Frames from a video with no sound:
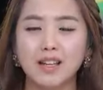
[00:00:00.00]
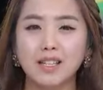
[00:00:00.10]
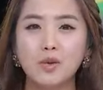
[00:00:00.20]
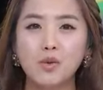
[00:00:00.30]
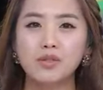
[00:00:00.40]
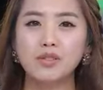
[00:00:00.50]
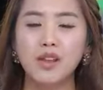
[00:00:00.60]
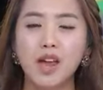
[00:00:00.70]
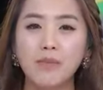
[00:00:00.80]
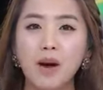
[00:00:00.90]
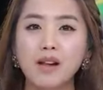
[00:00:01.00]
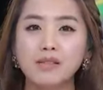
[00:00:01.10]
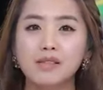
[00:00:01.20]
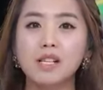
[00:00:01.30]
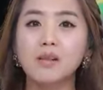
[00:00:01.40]
이곳은 해발
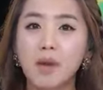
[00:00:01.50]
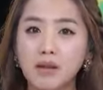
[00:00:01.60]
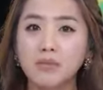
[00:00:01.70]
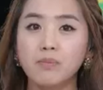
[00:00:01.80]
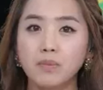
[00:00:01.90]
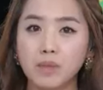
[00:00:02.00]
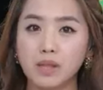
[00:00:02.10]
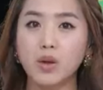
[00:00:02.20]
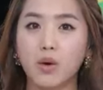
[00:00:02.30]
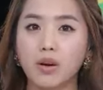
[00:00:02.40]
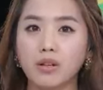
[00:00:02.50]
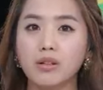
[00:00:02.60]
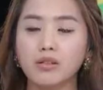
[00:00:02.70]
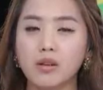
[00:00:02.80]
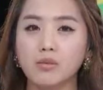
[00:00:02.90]
700 미터 이르기
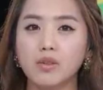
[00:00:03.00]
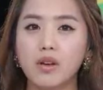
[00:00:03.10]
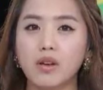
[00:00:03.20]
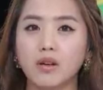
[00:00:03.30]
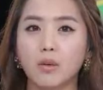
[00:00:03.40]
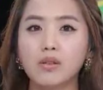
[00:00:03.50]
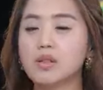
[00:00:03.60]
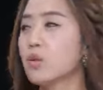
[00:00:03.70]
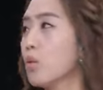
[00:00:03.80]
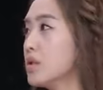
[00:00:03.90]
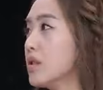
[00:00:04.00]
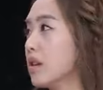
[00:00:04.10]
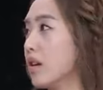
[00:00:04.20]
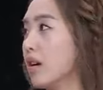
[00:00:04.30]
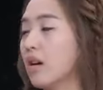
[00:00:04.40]
때문에 굉장히
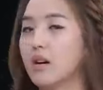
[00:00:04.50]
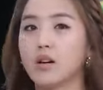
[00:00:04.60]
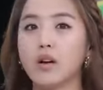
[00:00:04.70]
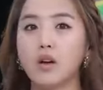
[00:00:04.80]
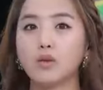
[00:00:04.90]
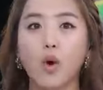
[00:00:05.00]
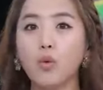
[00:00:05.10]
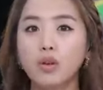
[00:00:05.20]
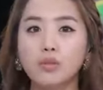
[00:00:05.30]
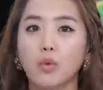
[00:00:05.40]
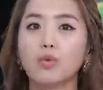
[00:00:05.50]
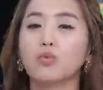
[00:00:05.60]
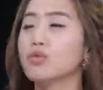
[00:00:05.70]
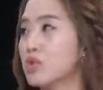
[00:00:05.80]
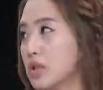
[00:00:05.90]
고지대라 예. 더위를 모르고 그래.
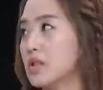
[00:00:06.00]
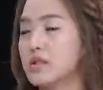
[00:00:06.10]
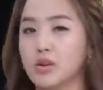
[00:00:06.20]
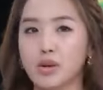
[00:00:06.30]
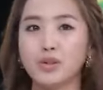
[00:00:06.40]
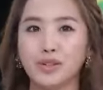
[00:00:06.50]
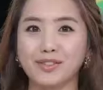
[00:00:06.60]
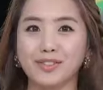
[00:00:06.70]
그러니까. 지내신다고 하더라고요.